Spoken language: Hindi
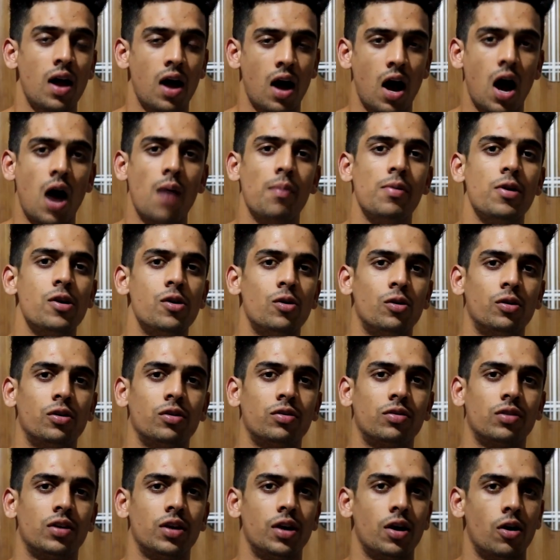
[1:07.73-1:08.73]
आपने
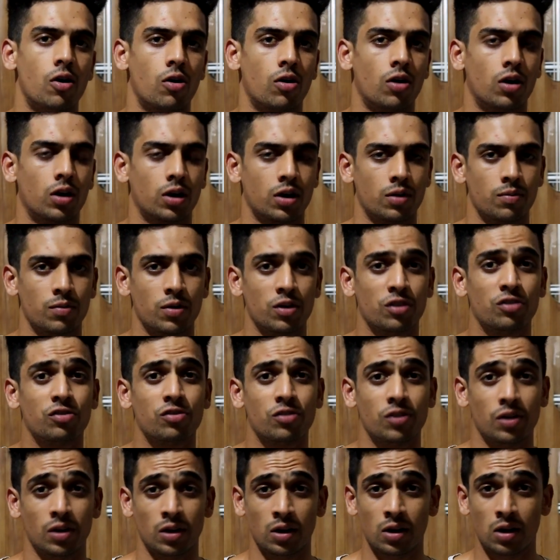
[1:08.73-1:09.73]
नोटिस किया होगा कि मैं
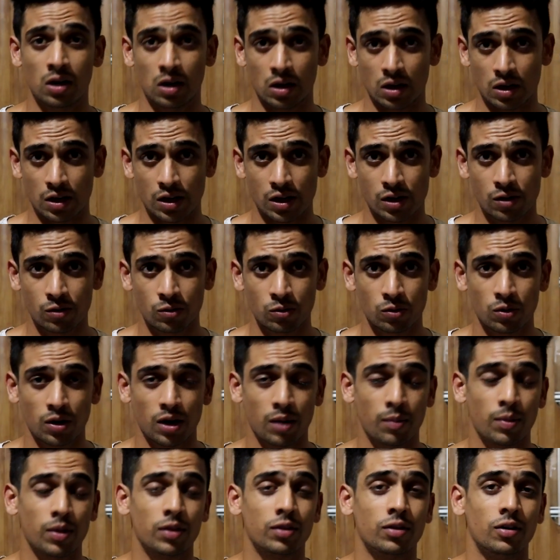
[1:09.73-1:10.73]
स्टिल लीन हूँ
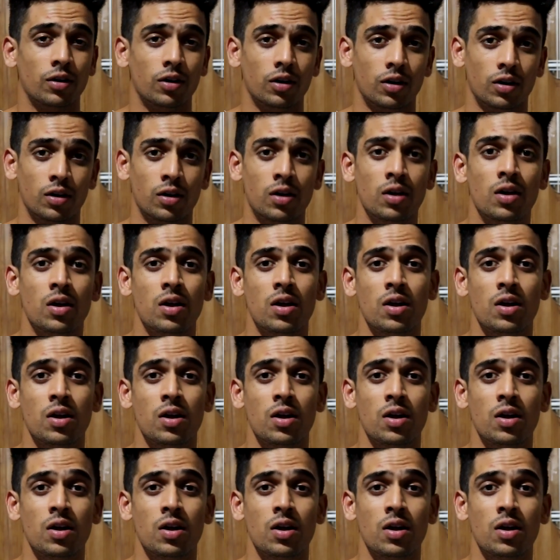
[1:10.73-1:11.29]
एंड मैं थर्ड